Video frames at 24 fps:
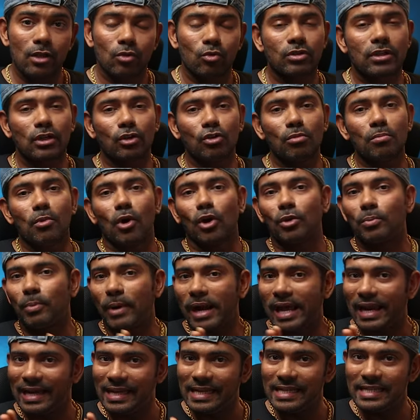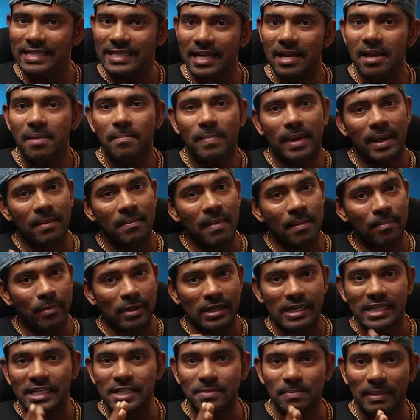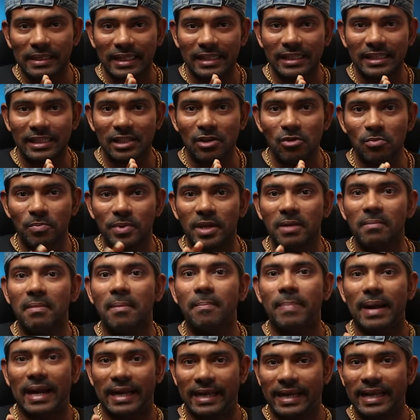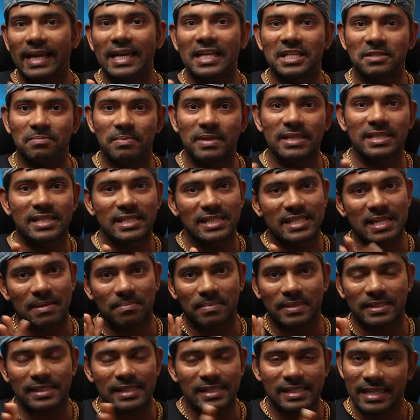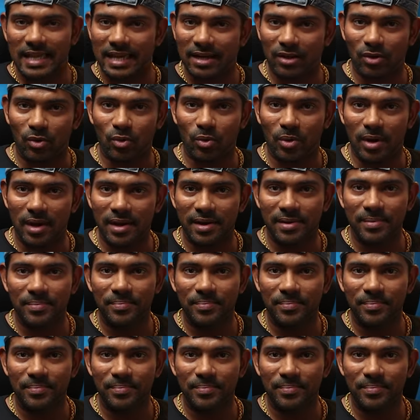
उसका तो बहुत बड़ा लिस्ट है पहले मैं आपको लिस्ट बता देता हूँ फिर मैं प्रैक्टिकल एक्सपीरियंसेस आपके साथ शेयर करूँगा